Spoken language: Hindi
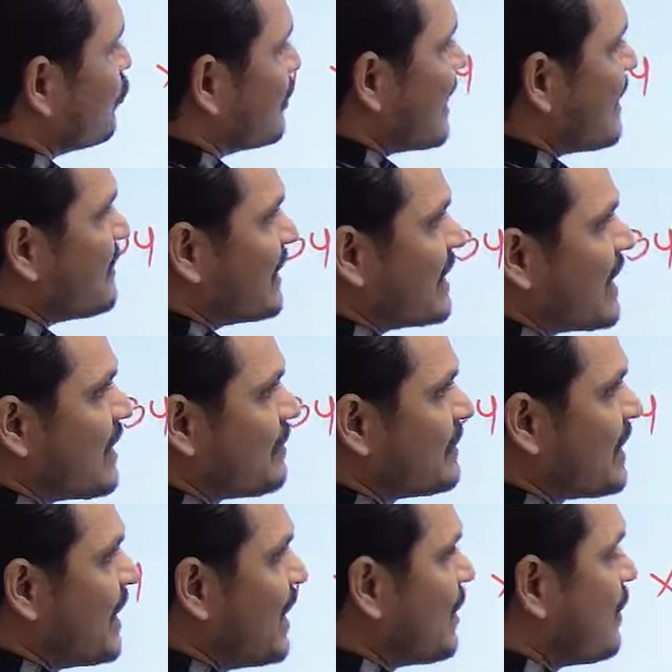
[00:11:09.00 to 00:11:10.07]
गुना में क्या
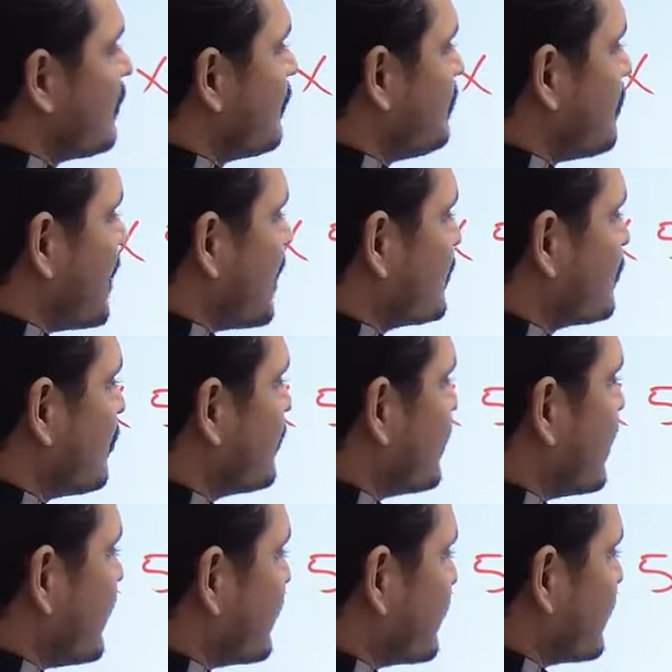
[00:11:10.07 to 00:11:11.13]
आपका पांच सौ
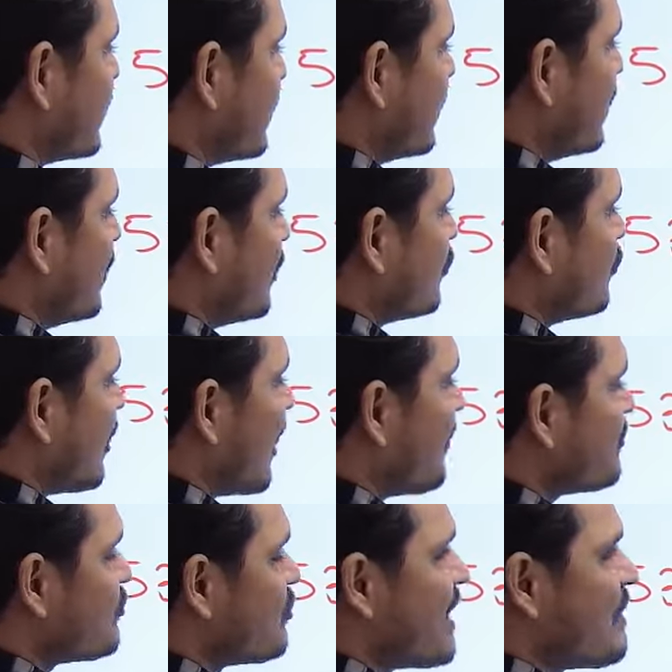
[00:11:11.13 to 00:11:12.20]
तेईस तो
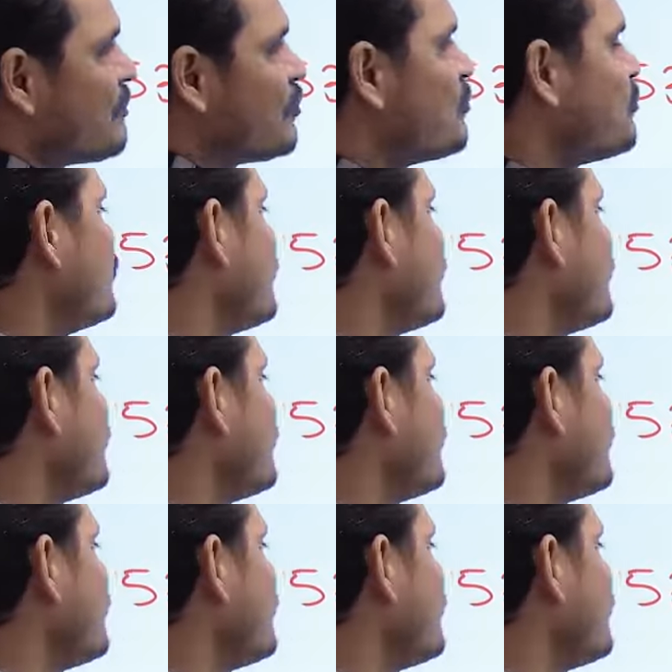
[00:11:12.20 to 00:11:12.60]
अब जो है आपको